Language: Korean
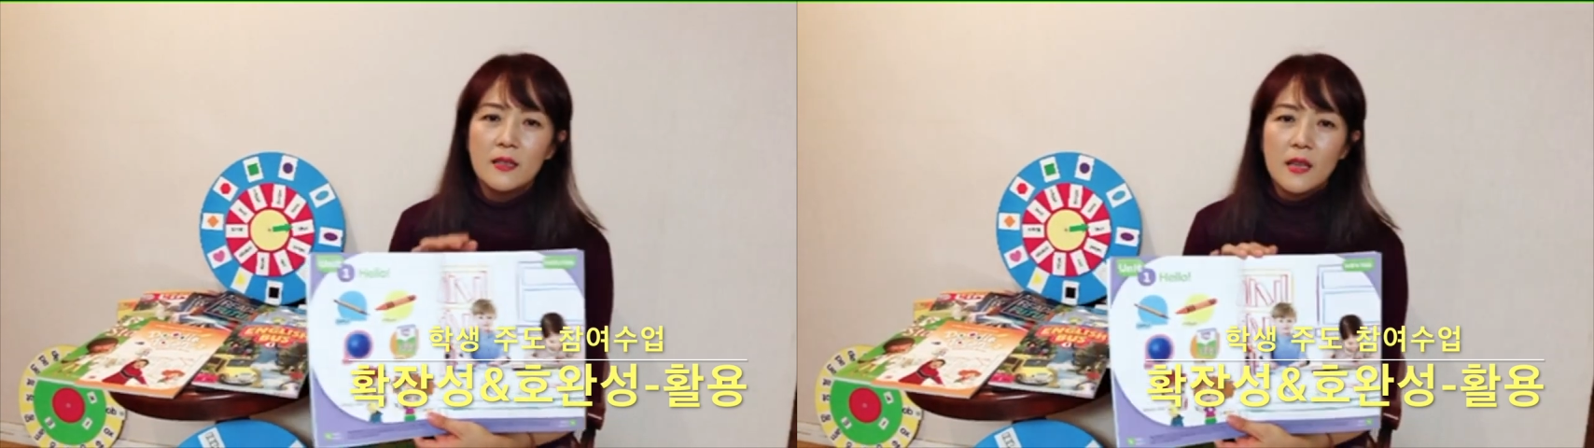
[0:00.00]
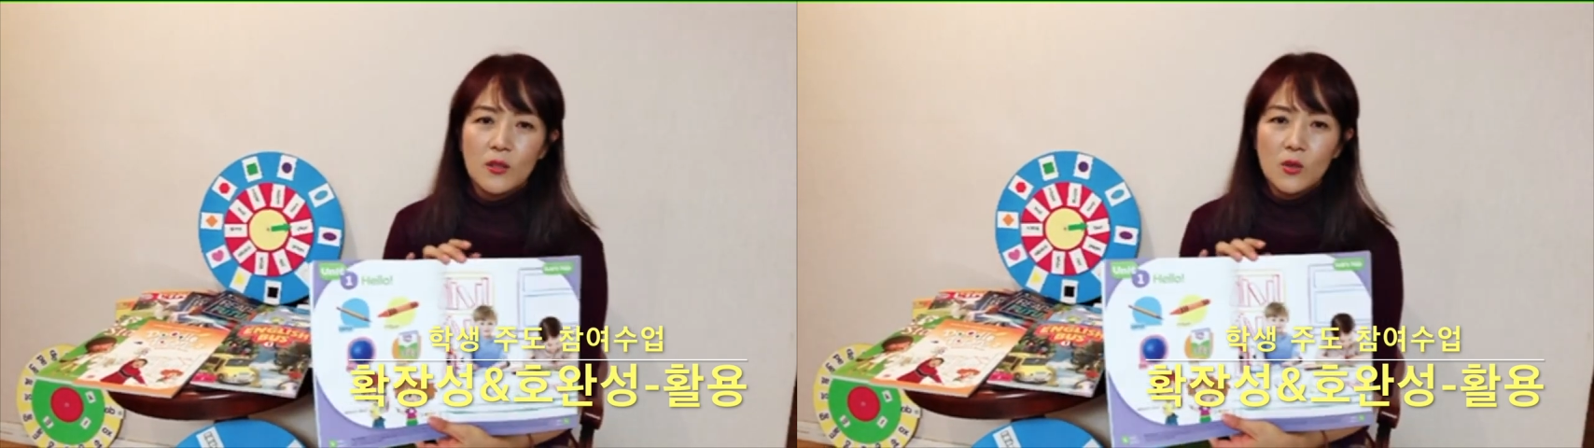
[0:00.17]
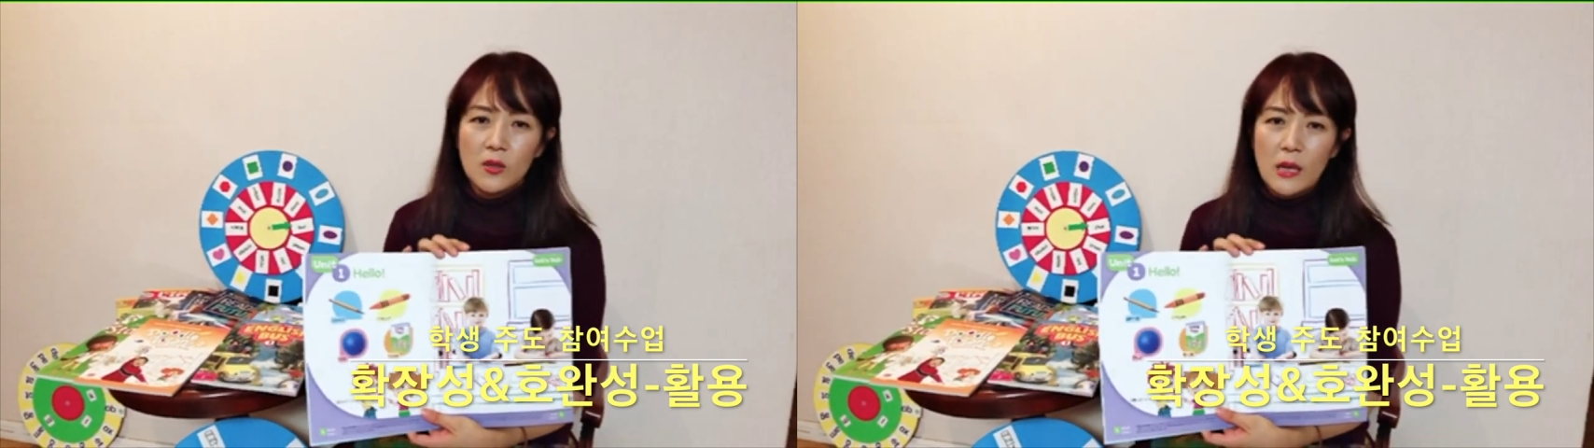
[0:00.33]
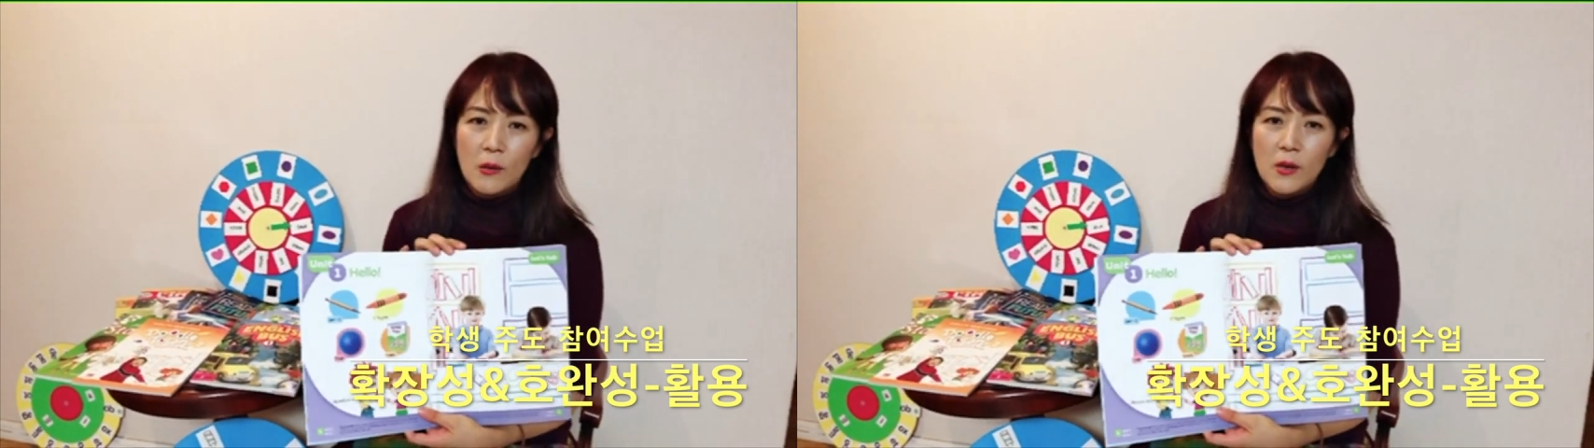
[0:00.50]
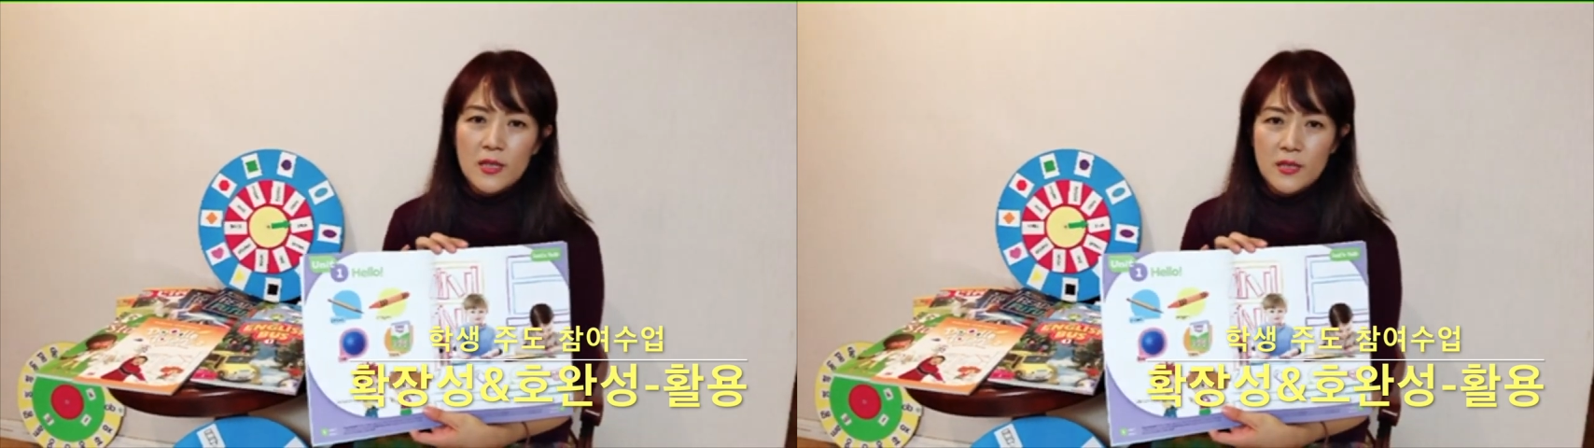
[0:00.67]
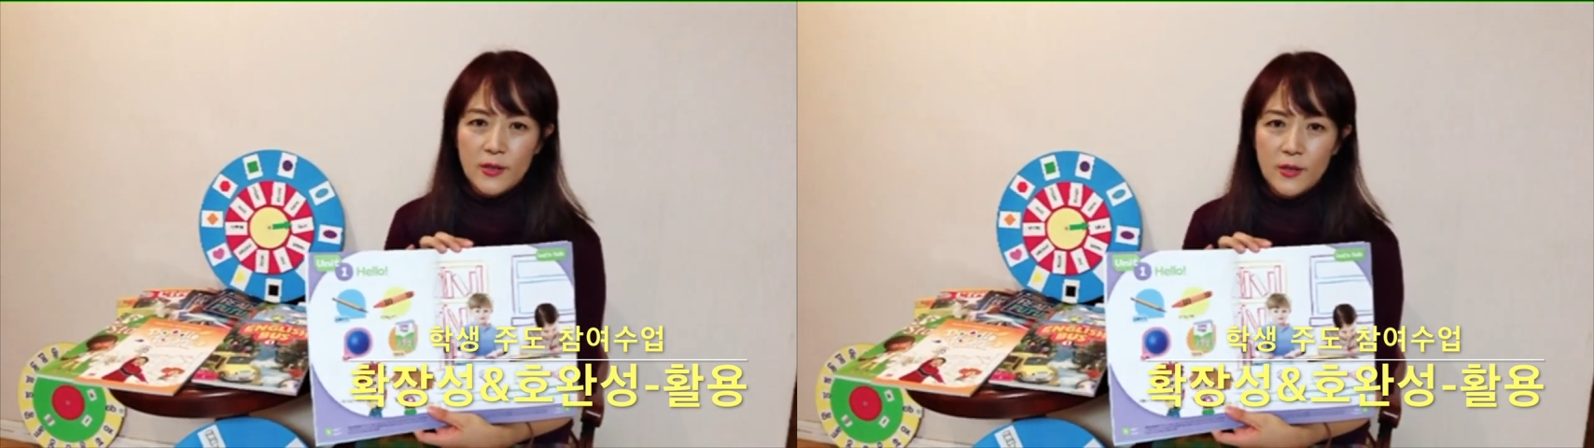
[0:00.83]
단어가 나와
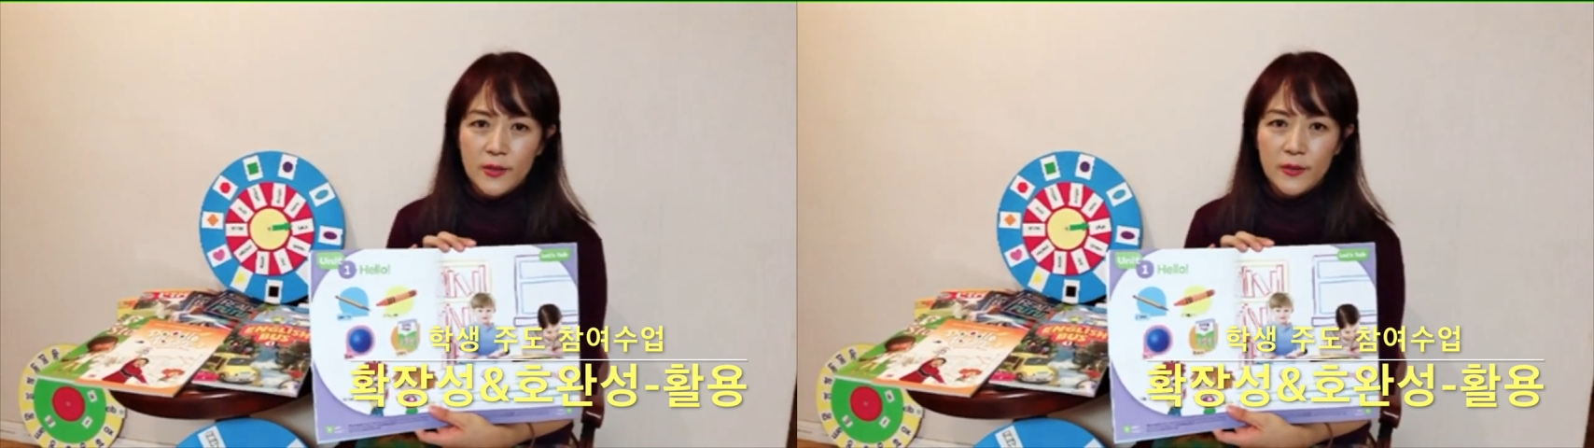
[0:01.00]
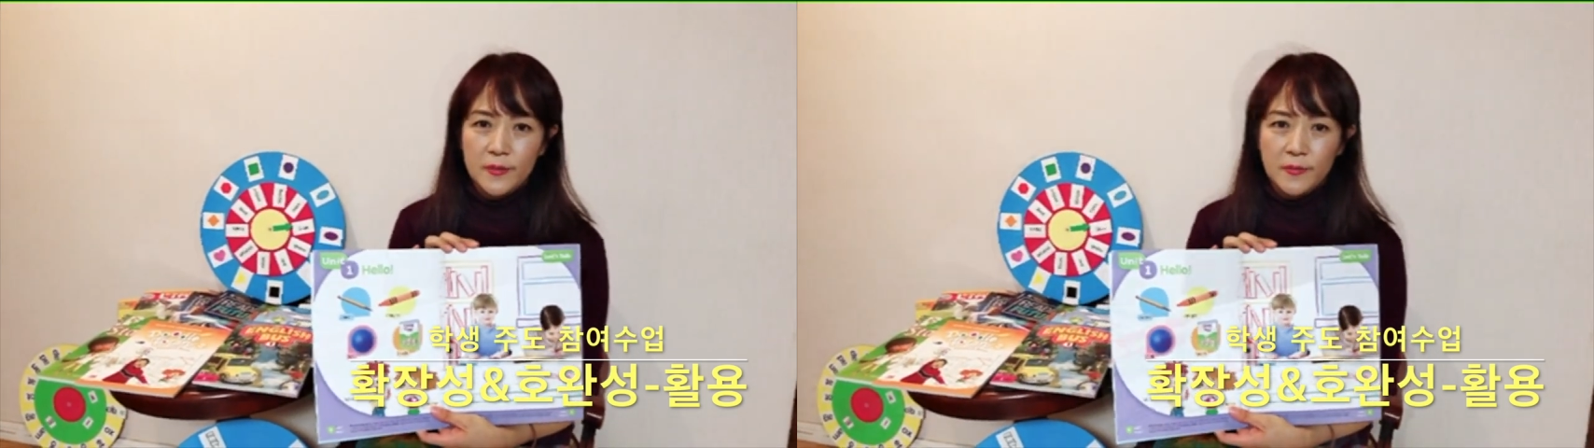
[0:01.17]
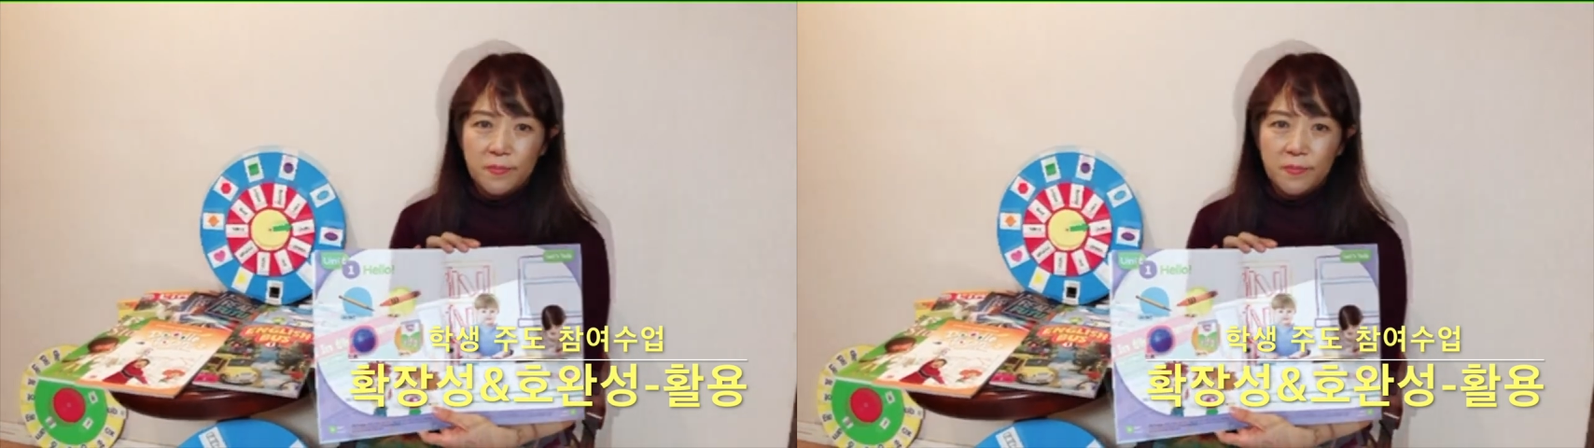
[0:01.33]
있어요.